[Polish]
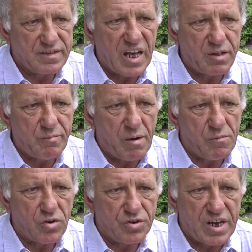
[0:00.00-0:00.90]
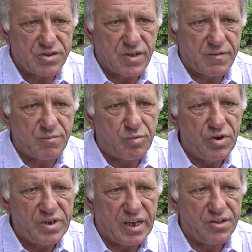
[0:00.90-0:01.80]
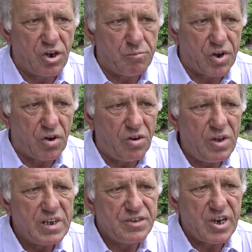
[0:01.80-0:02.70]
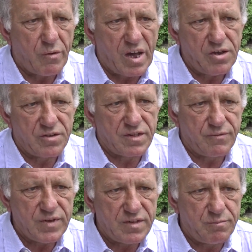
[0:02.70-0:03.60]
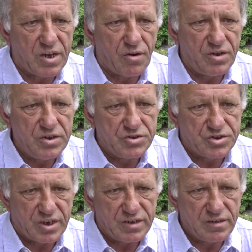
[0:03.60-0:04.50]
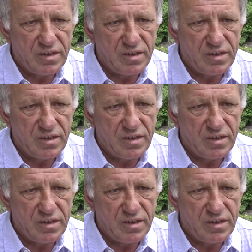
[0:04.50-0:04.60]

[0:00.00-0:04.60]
zadbam o nasze wspólne dobro, działając w Izbie Rolniczej.